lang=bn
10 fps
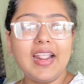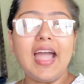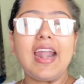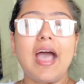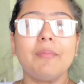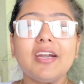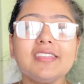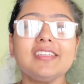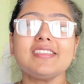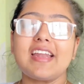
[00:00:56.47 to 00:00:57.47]
আর আমার
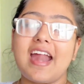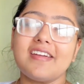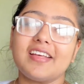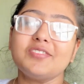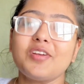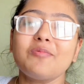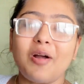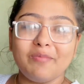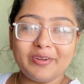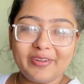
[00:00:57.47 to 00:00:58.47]
আজকে স্নান টান সব
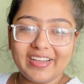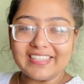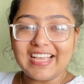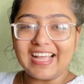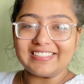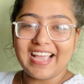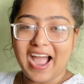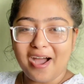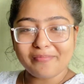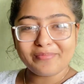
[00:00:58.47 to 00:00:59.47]
কমপ্লিট হয়ে গেছে আজকে
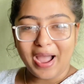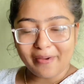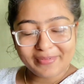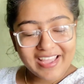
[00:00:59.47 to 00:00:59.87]
আমি